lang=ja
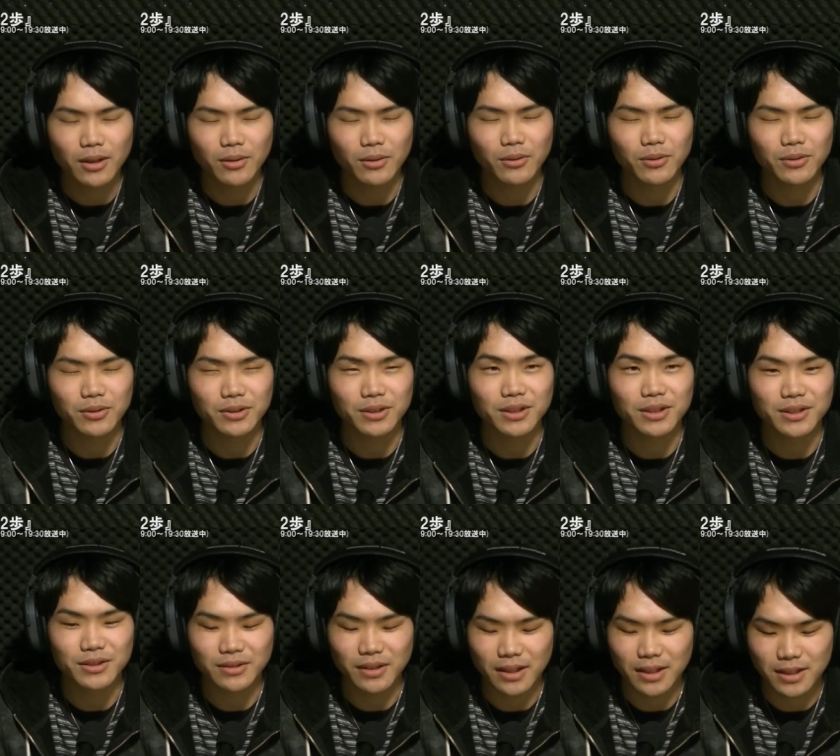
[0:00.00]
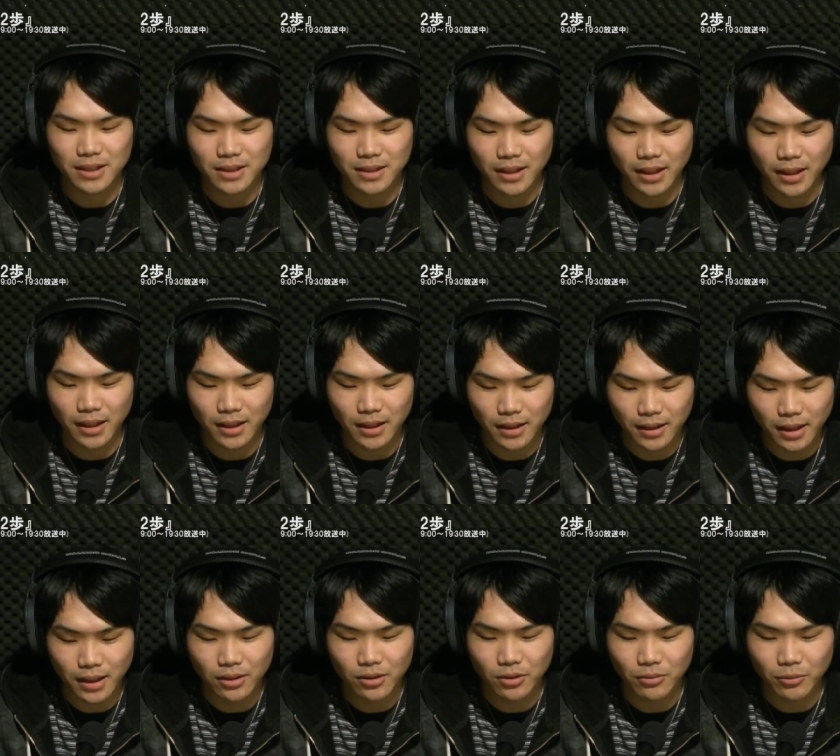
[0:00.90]
多く出演していき
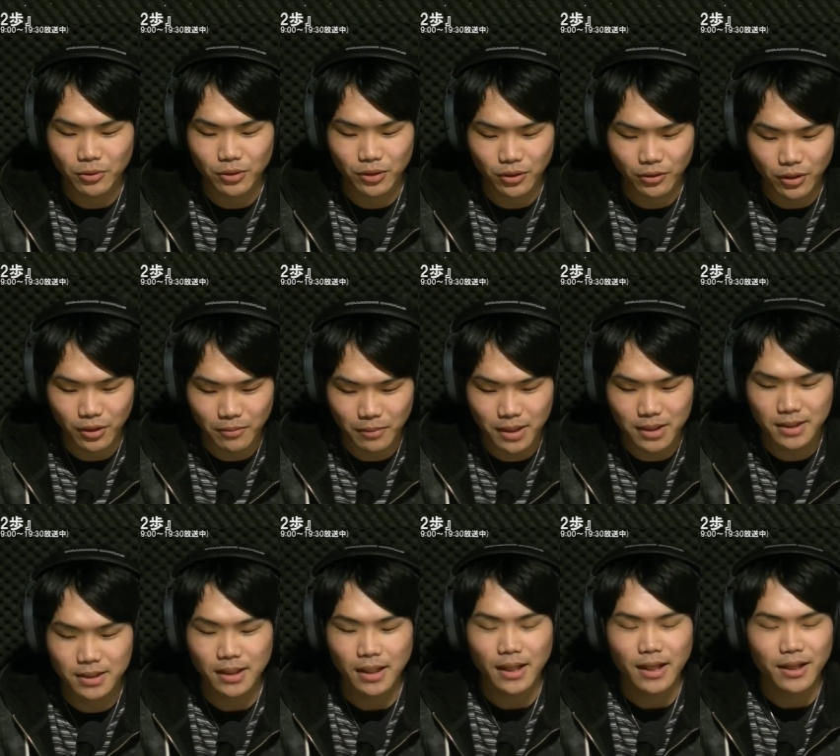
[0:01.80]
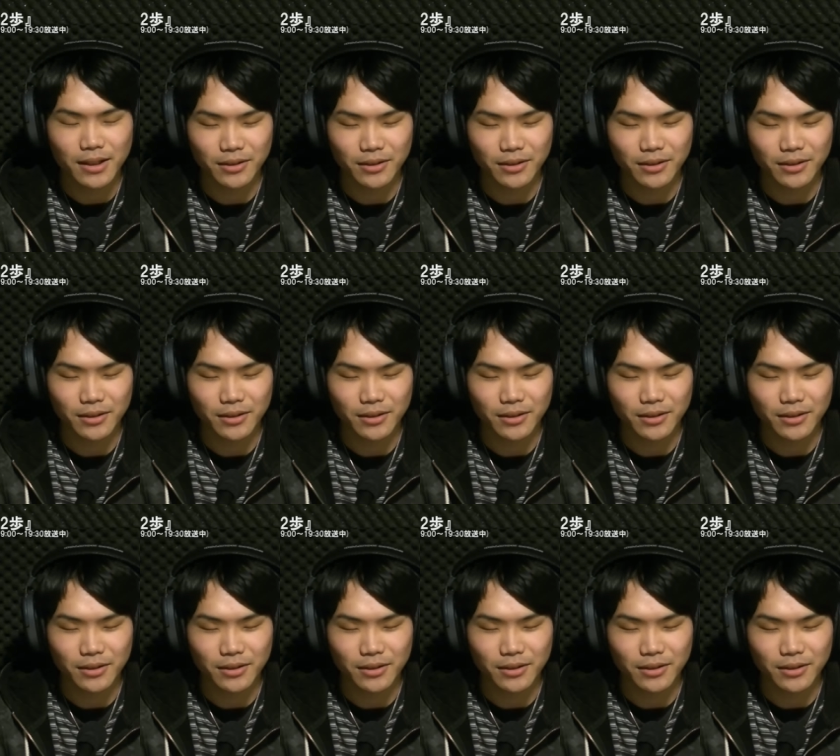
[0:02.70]
たいと思っております